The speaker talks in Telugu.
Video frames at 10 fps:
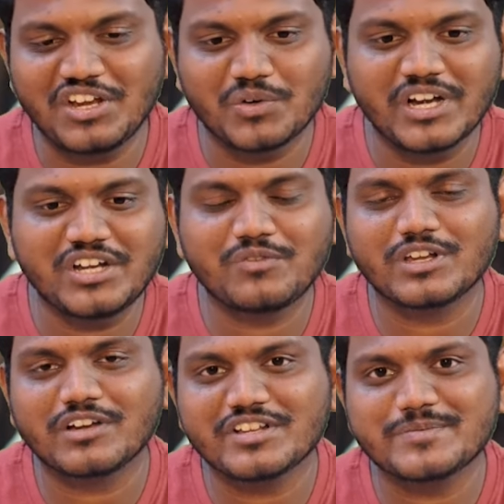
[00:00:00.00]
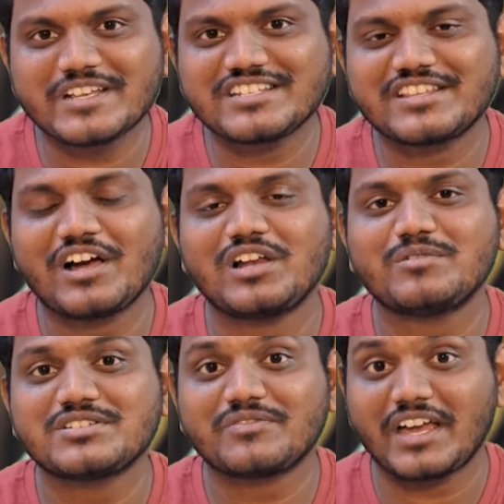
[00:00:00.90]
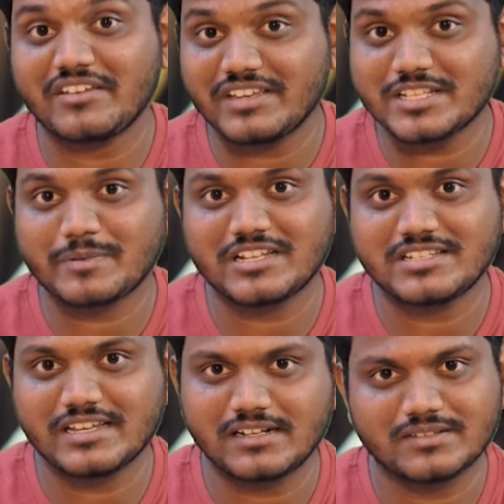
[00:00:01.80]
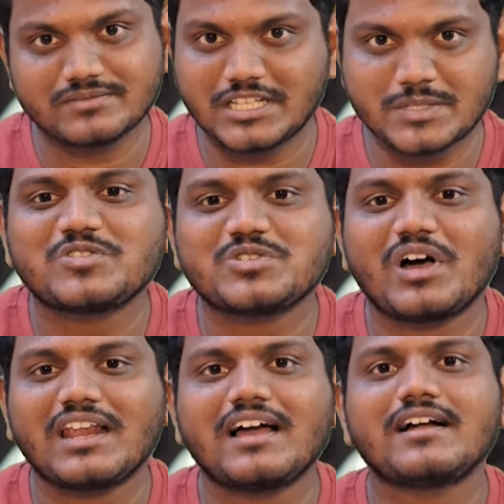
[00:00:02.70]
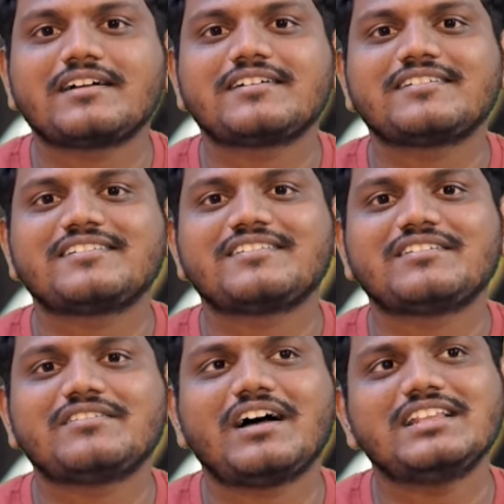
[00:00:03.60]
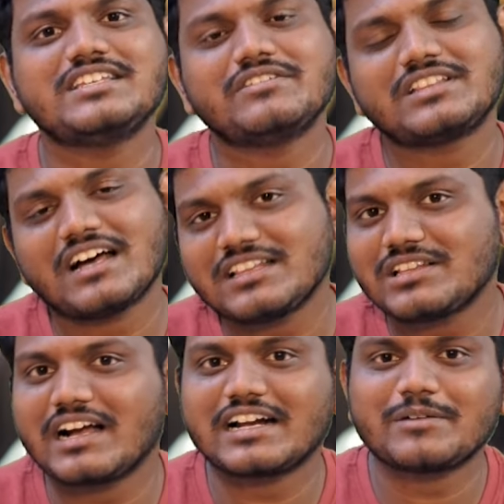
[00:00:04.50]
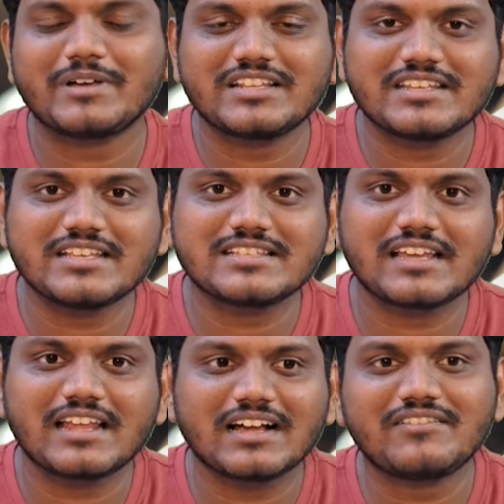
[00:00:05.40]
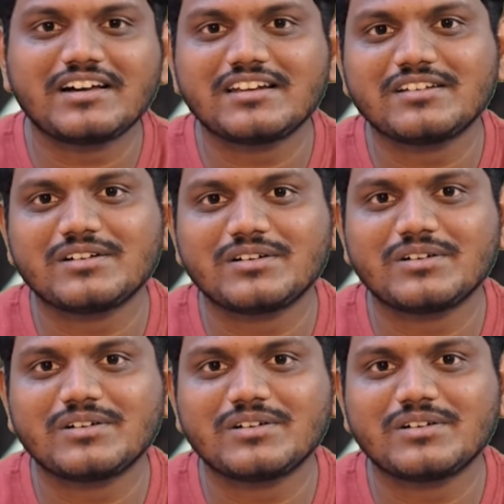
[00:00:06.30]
ట్వంటీ ఫోర్ అవర్స్ పెంచితే ఆల్మోస్ట్ ఫైవ్ ఇయర్స్ పనిచేయాలి సో అలా జీవితాంతం అక్కడే పనిచేసేలాగా వాళ్ళు